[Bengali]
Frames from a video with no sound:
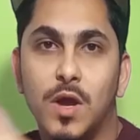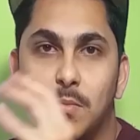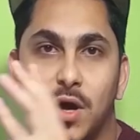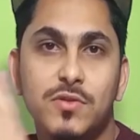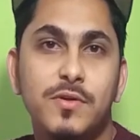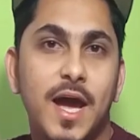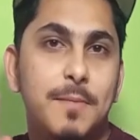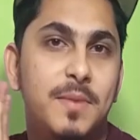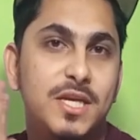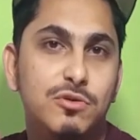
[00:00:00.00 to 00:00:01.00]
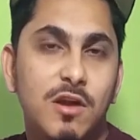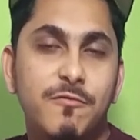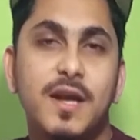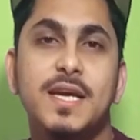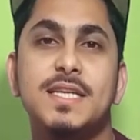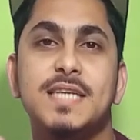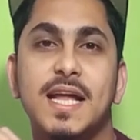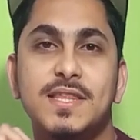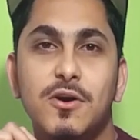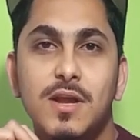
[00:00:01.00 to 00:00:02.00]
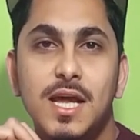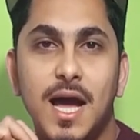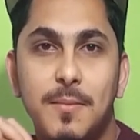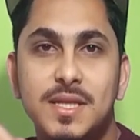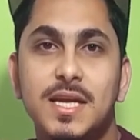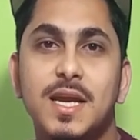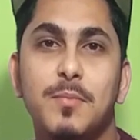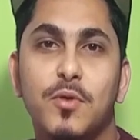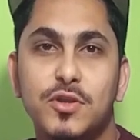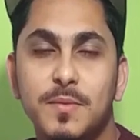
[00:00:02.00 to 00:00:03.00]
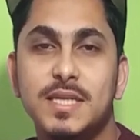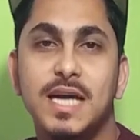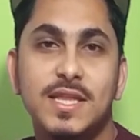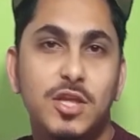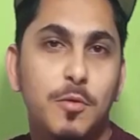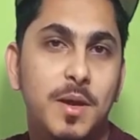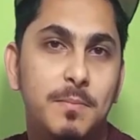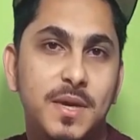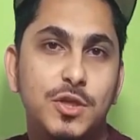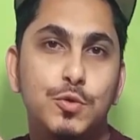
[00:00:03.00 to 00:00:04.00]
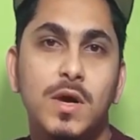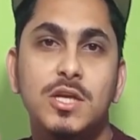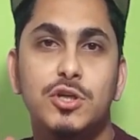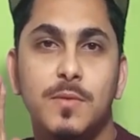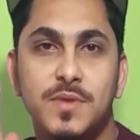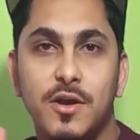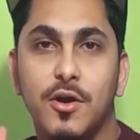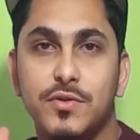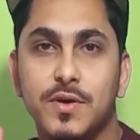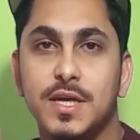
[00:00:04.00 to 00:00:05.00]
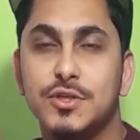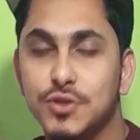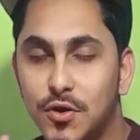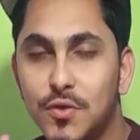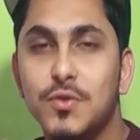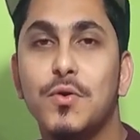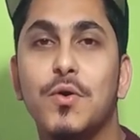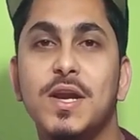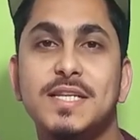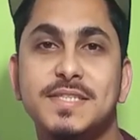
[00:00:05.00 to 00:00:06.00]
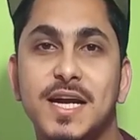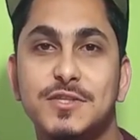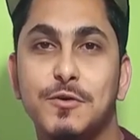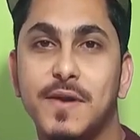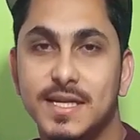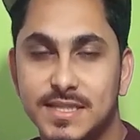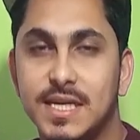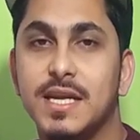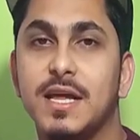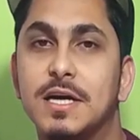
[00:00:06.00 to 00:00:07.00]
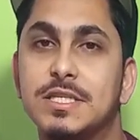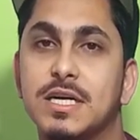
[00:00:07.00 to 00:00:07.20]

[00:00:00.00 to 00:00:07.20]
ওয়াল বন্ধুরা এই মিউচুয়াল ফান্ড কি জানতে হলে আমাদেরকে প্রথমে জানতে হবে মিউচুয়াল শব্দের অর্থ কি চলুন গুগলে সার্চ করে জেনে নেওয়া